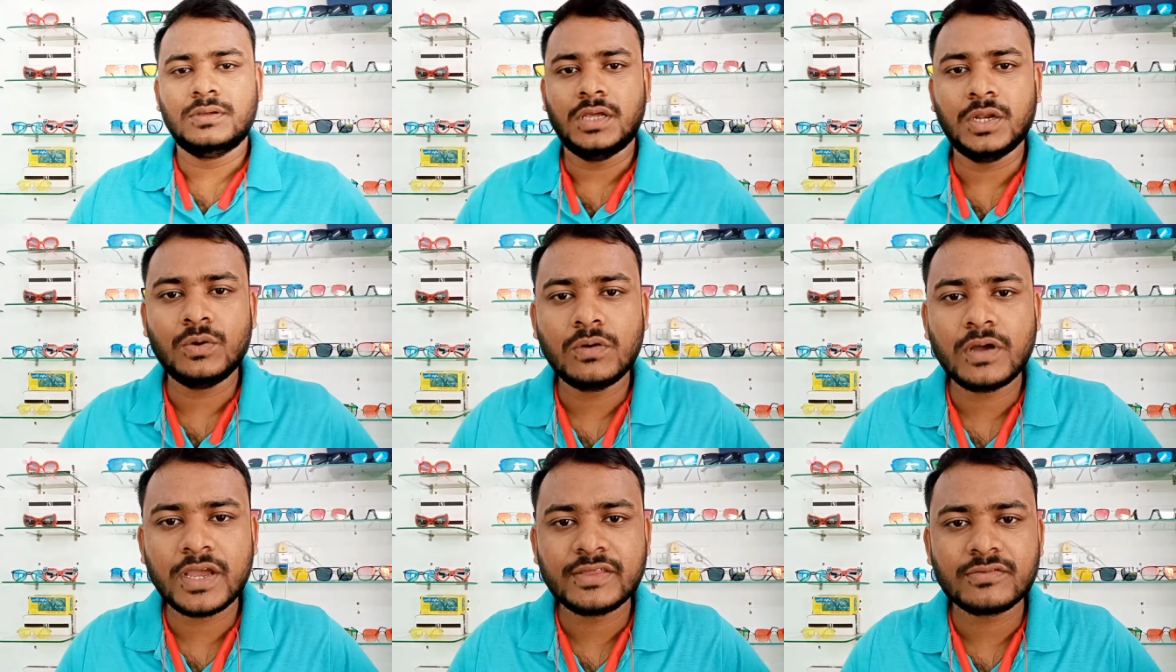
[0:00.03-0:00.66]

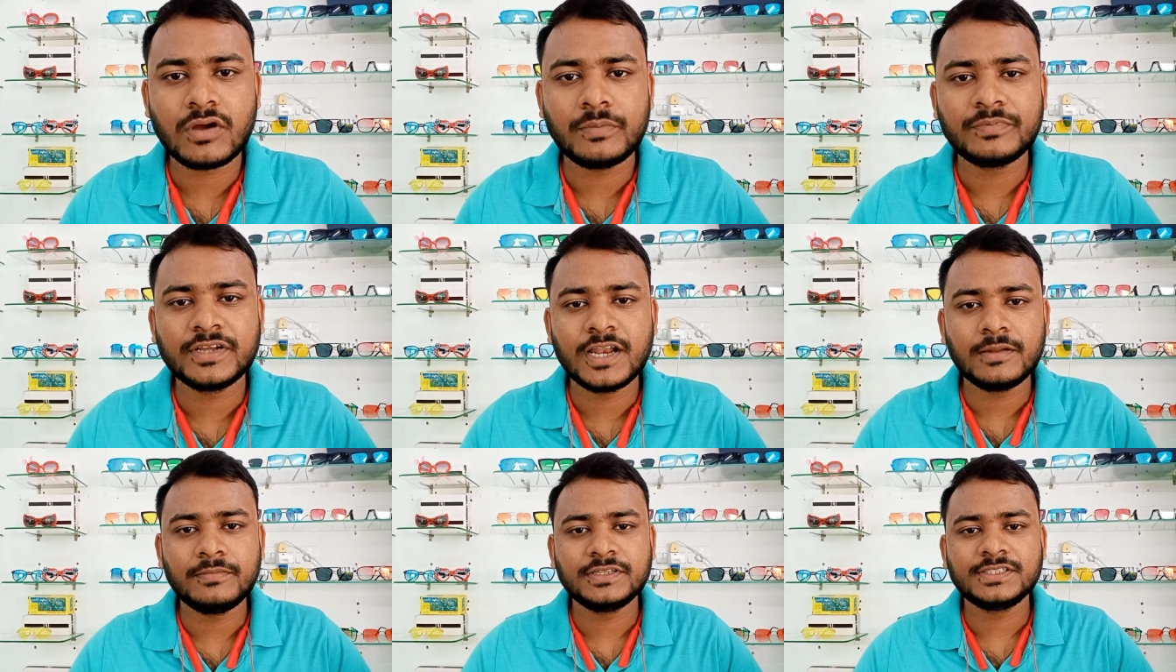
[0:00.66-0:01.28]
हेलो गाइस
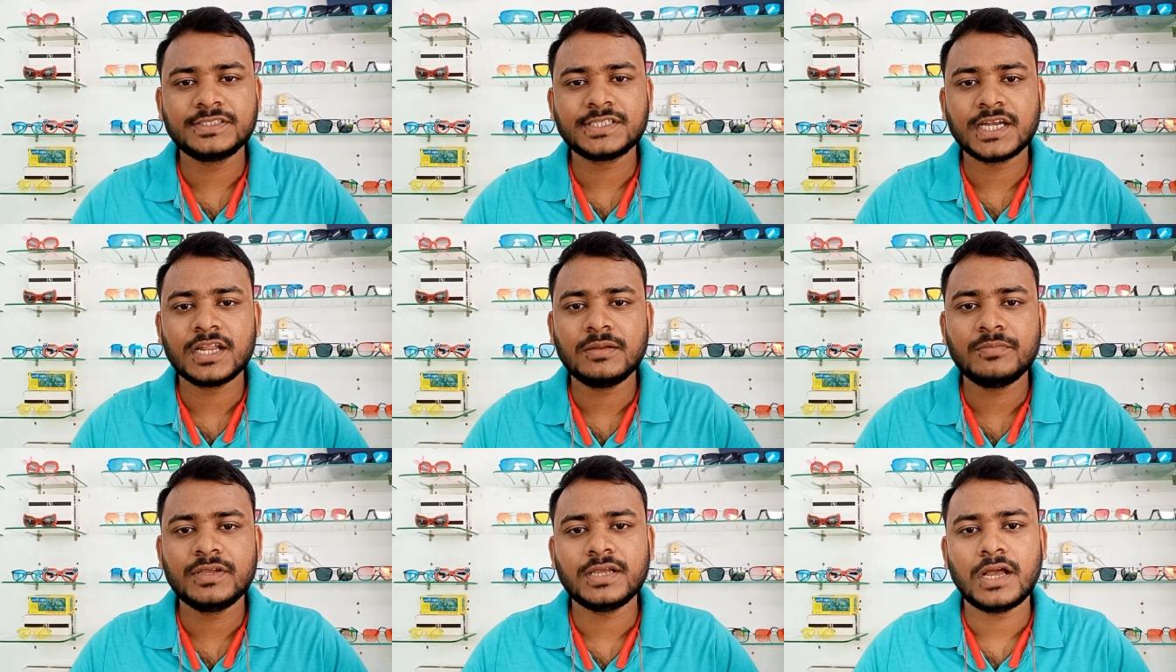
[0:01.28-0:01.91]
ऑप्टिकल बेसिस
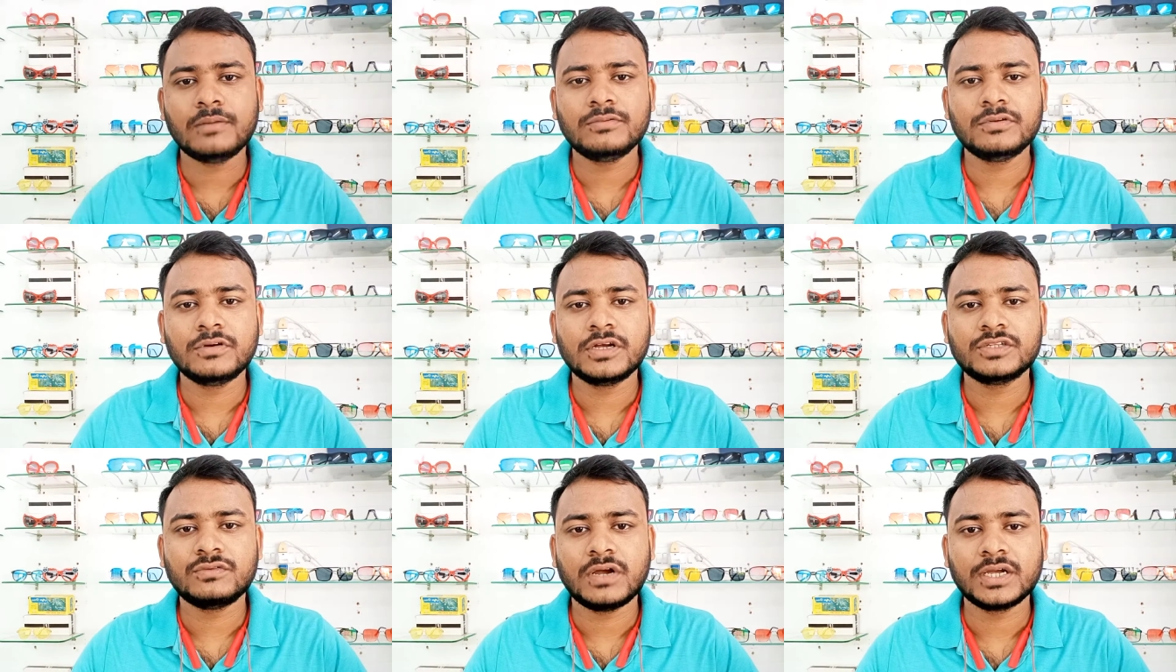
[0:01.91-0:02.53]
चैनल में आप
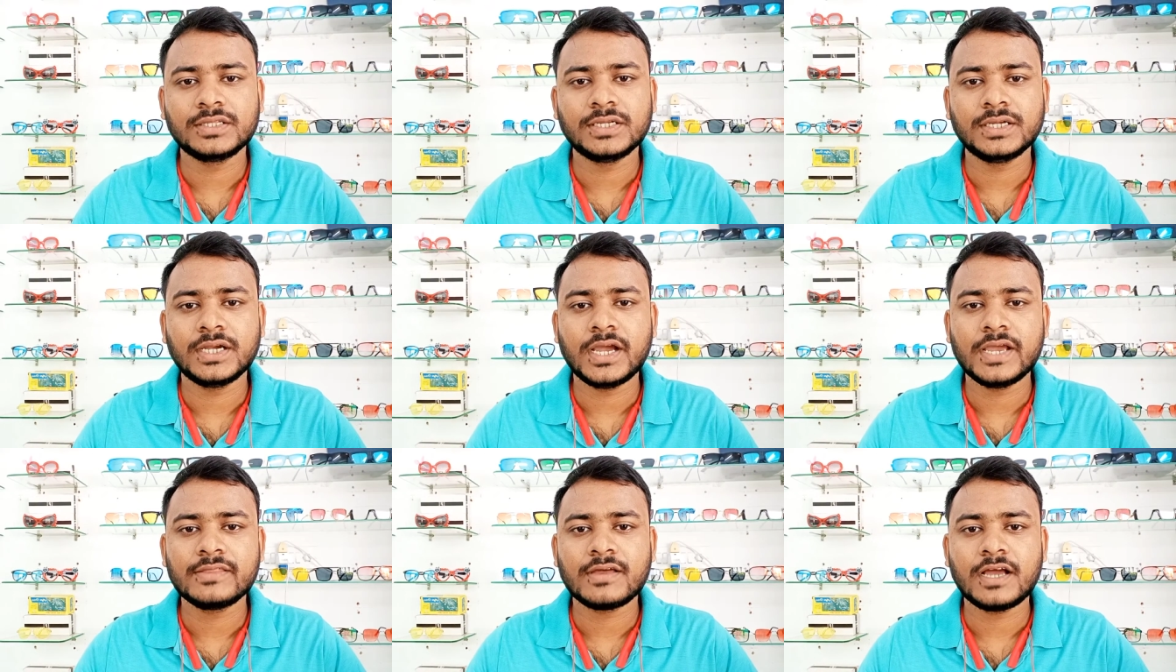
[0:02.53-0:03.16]
लोगों का स्वागत
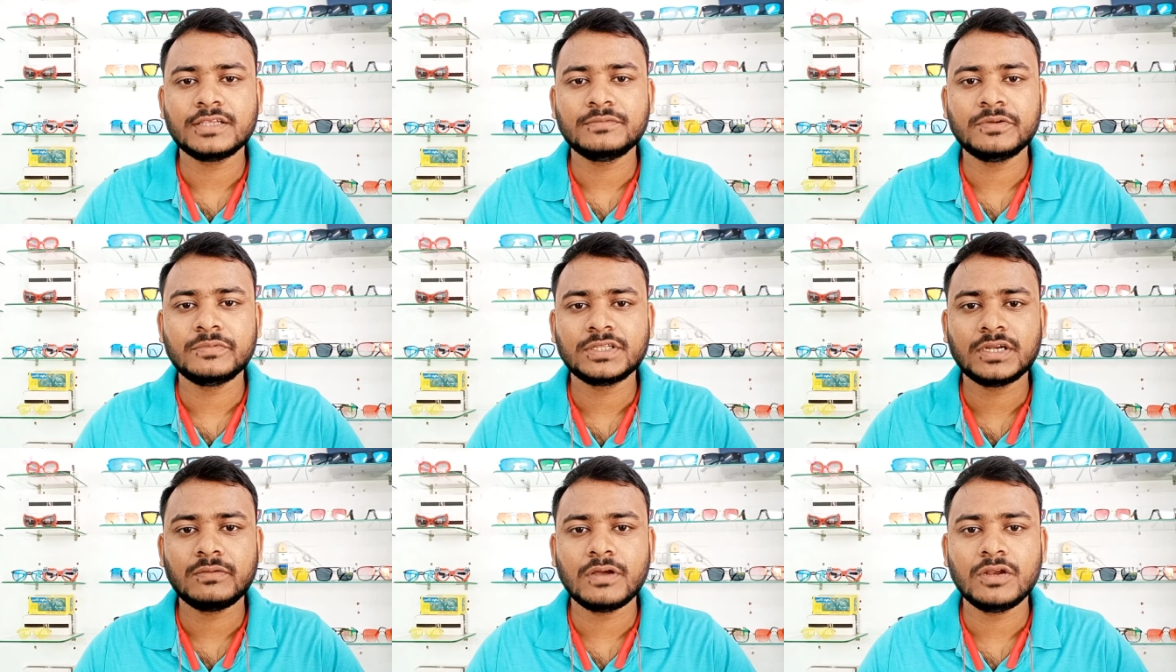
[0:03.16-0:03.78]
है गाइस आज
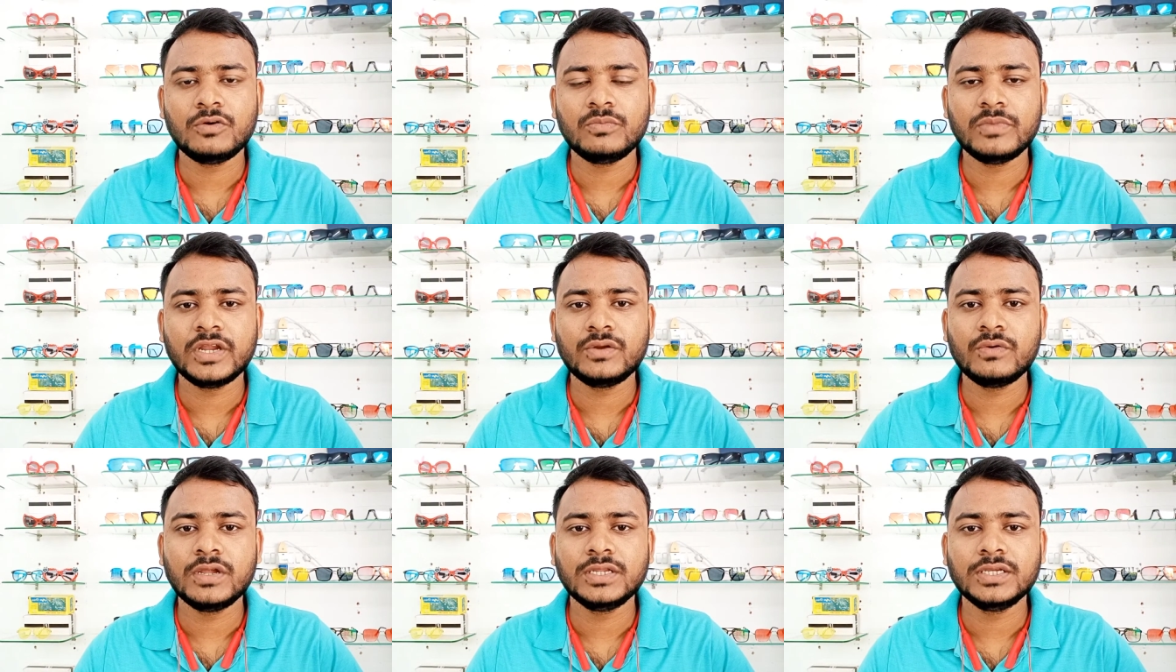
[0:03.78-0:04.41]
मैं बताने वाला हूँ
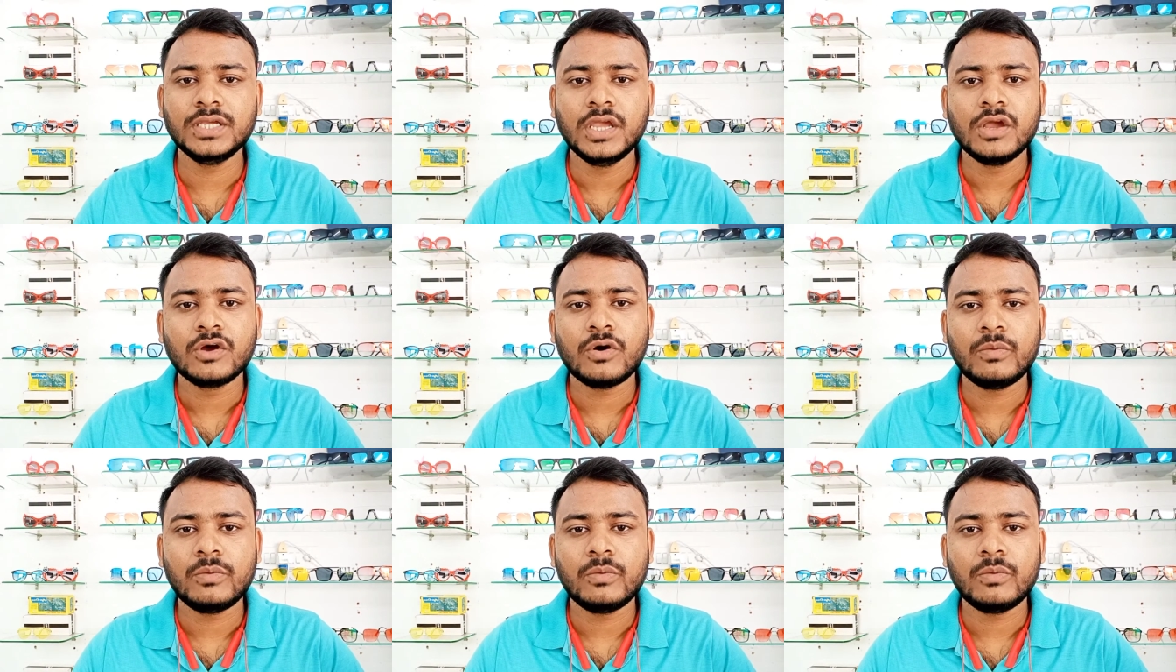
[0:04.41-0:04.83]
मैनुअली